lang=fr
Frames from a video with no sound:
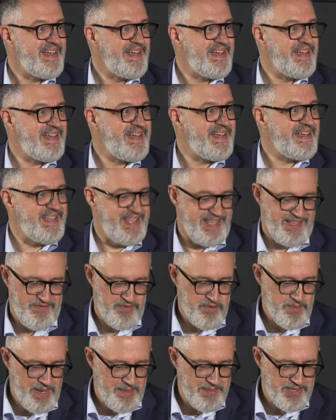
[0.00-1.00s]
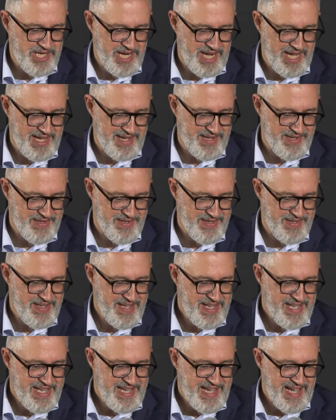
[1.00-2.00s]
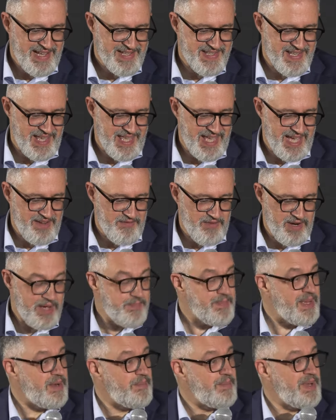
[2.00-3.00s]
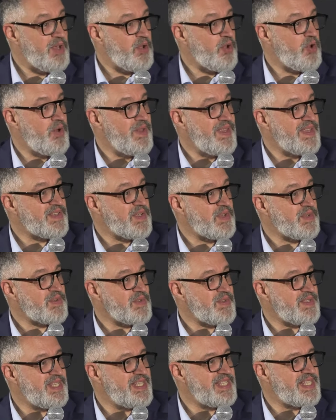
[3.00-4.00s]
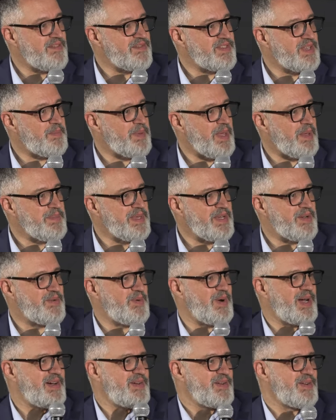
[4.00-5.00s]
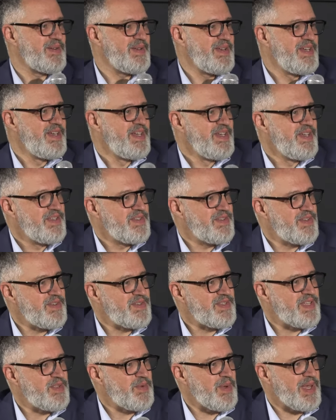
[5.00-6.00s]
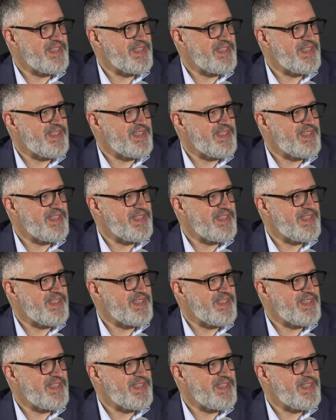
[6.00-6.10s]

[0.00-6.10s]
euh, Et vous-même, Gérard à Assayac, voilà, belle, belle, reconnaissance aussi. Ça vous a permis quoi, cette